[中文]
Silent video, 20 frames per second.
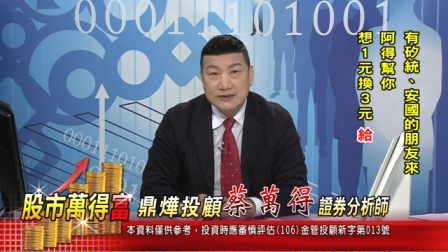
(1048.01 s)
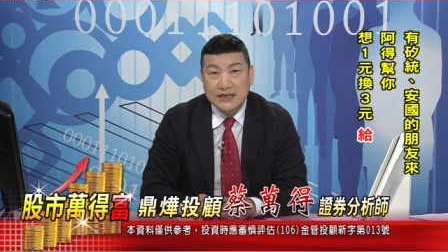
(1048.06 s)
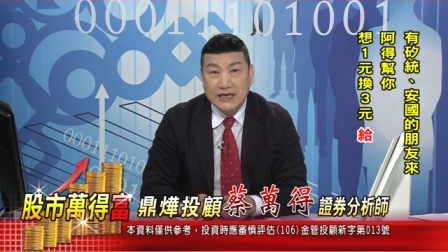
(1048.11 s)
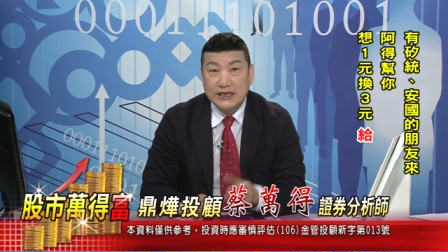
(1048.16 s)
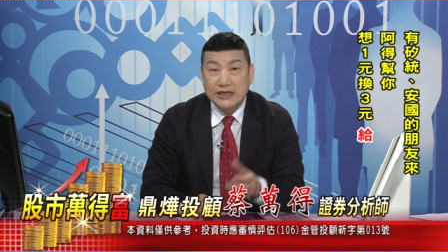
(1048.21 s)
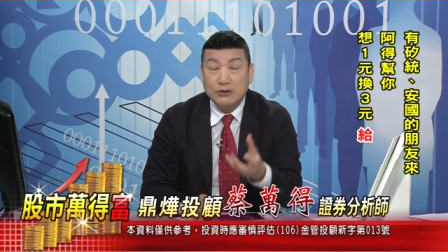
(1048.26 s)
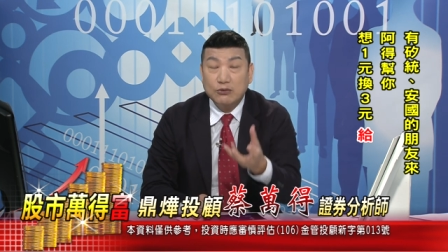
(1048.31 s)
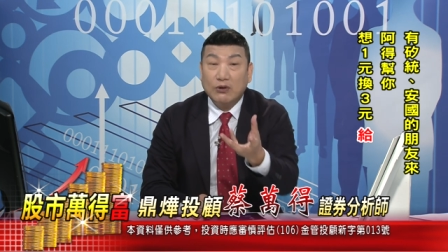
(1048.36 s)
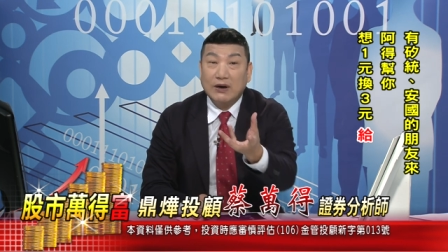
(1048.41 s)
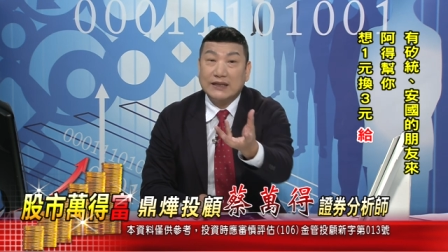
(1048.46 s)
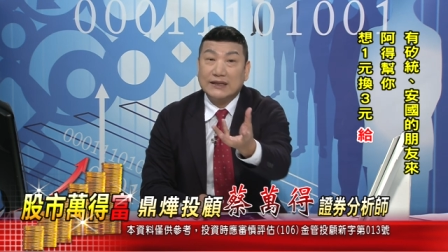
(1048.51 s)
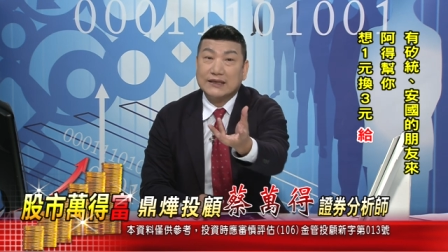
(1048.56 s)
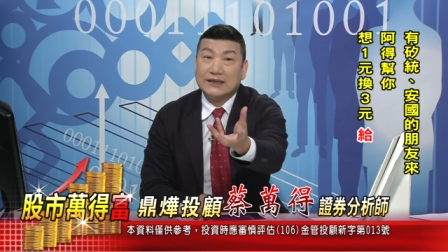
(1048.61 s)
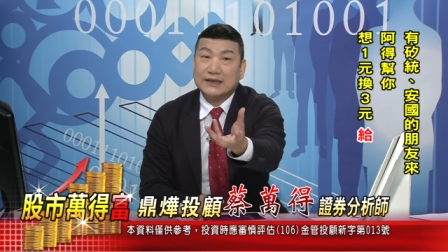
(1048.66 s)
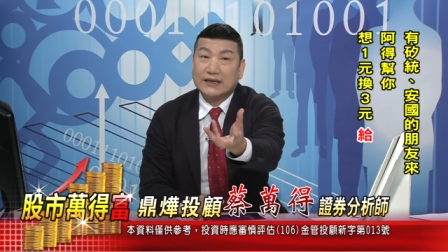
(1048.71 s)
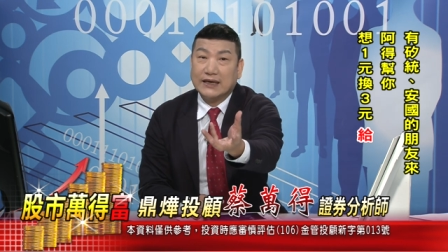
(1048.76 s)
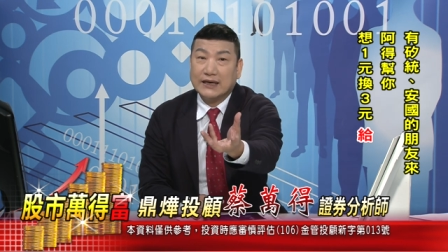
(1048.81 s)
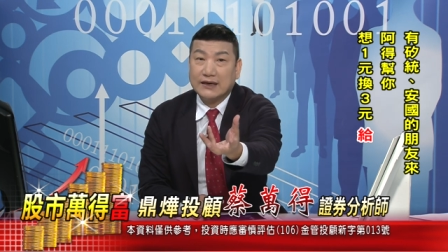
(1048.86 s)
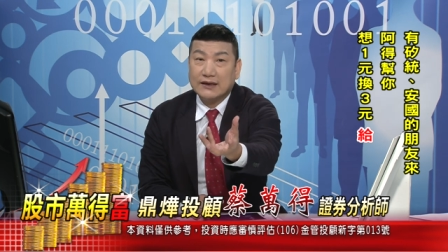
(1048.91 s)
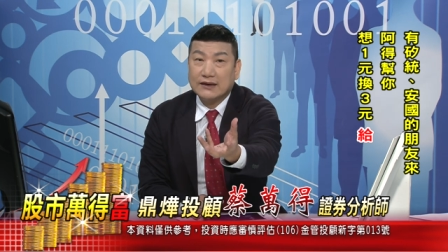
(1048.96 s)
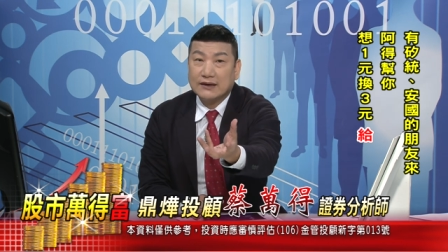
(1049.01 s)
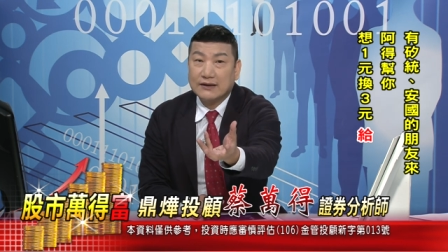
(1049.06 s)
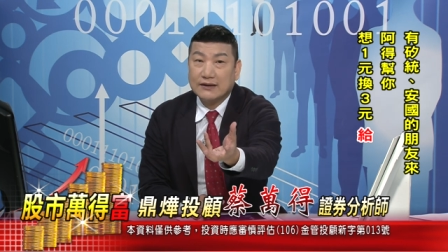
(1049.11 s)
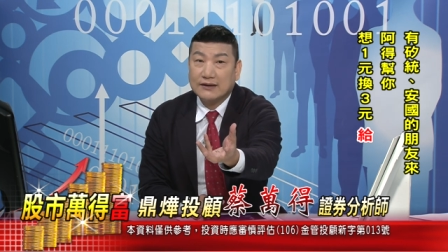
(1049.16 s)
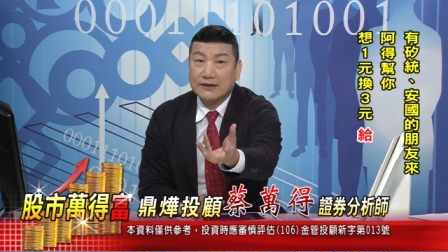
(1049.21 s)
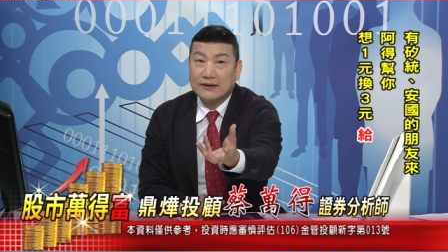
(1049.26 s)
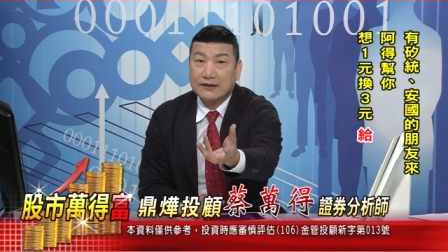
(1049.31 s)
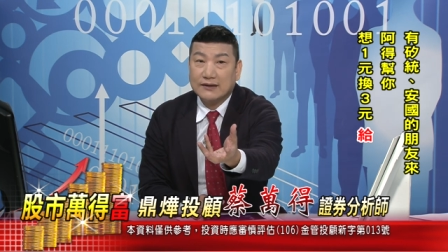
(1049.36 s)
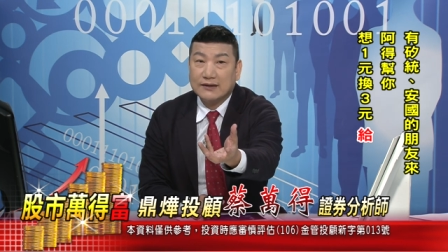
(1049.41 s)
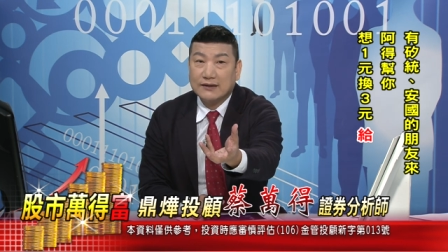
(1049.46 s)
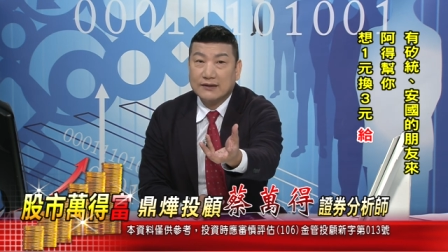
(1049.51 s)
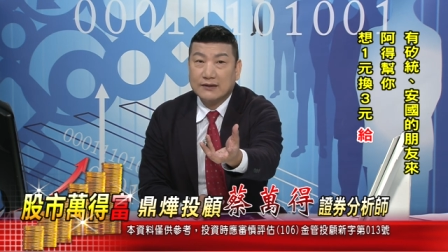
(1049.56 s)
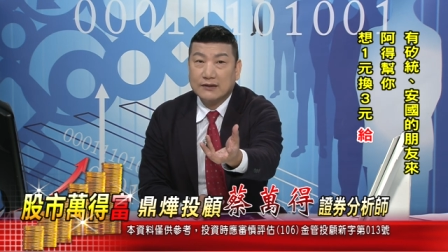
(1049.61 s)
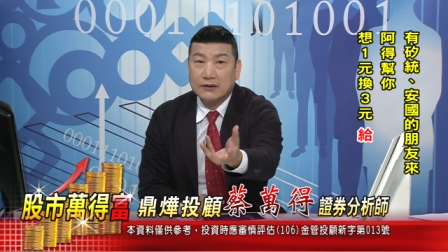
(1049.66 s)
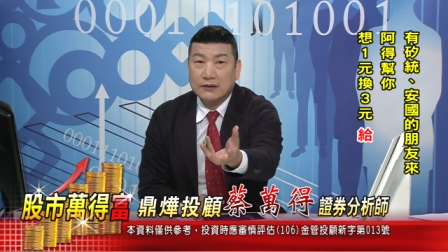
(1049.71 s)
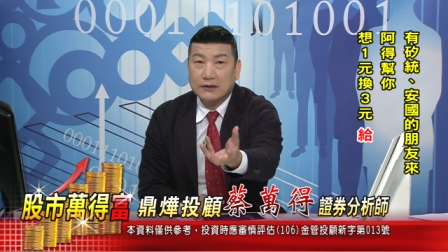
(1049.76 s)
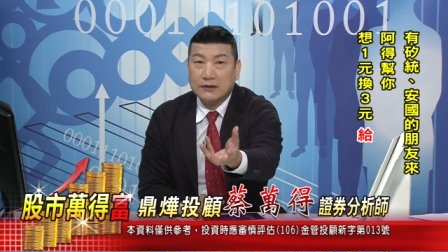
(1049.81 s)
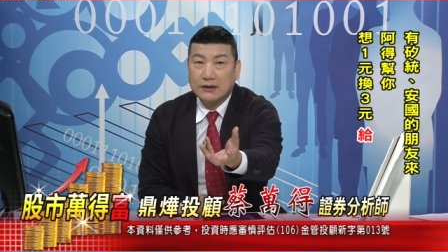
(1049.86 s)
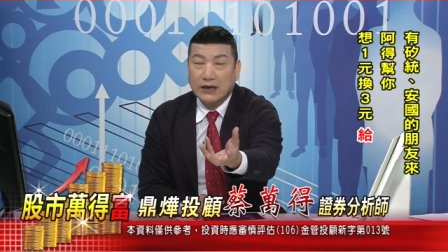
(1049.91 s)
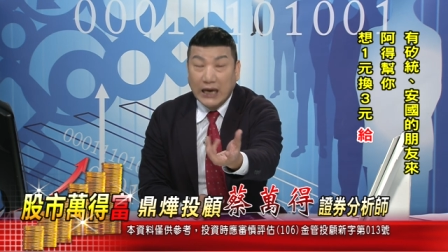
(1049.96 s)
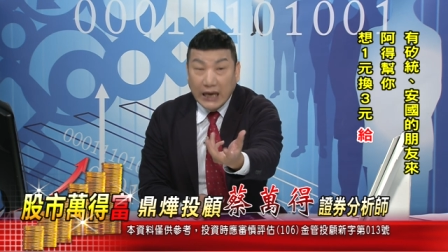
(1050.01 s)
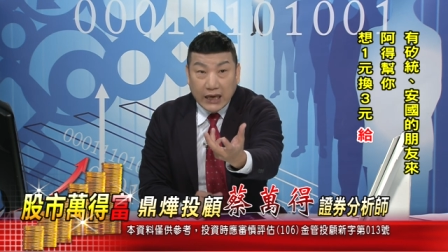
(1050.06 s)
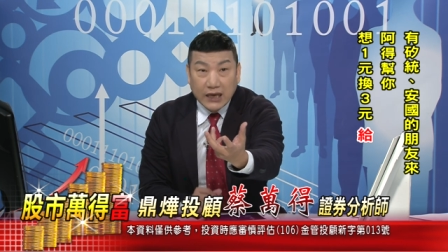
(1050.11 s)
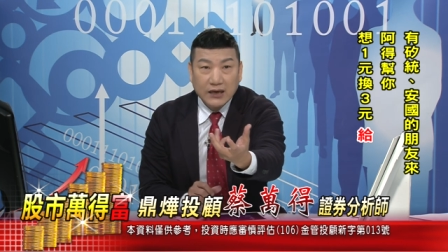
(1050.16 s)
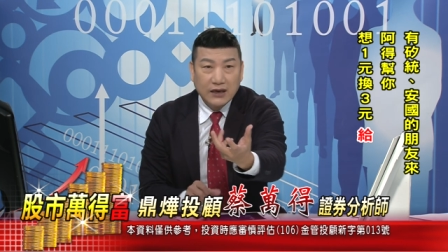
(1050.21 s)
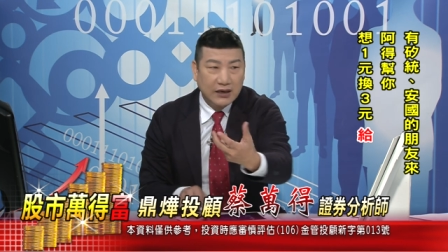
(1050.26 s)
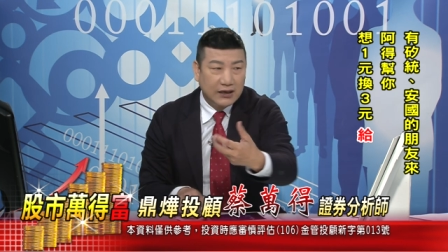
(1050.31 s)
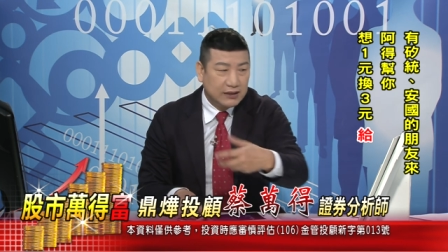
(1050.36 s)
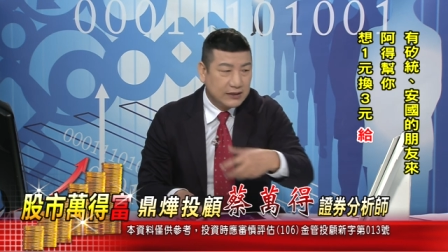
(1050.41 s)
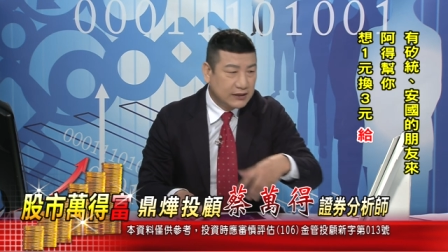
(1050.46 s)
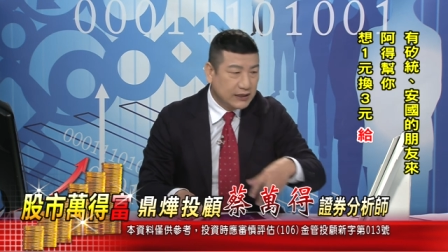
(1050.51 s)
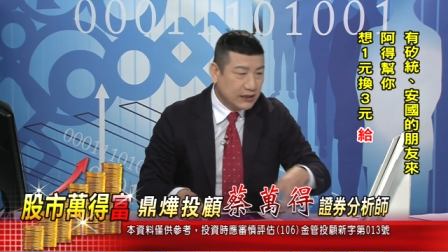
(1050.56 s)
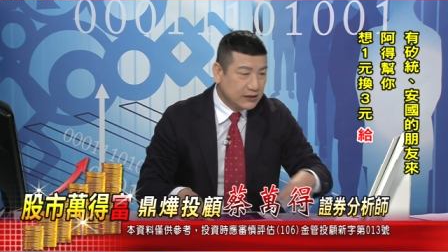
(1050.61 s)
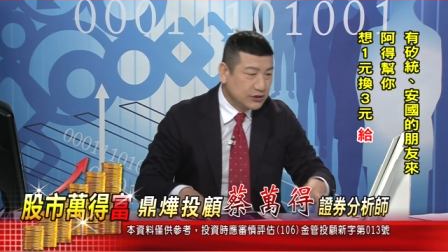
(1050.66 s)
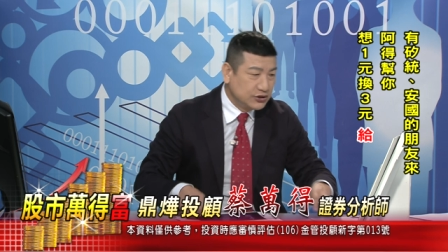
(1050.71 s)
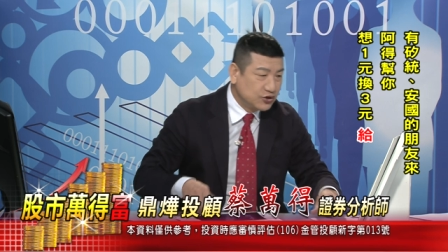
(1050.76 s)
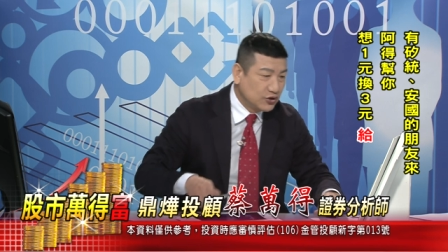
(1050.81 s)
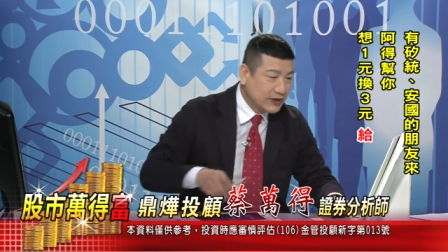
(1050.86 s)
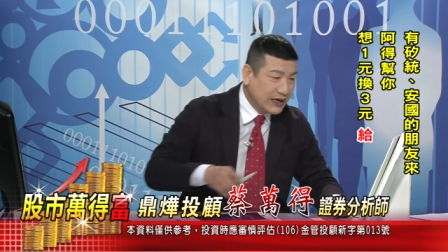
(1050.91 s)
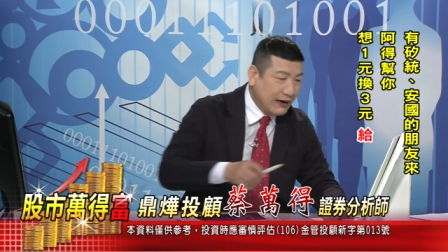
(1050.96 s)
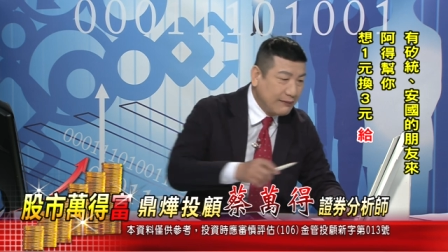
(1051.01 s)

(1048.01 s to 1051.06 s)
在一万的嘞，哎，那你就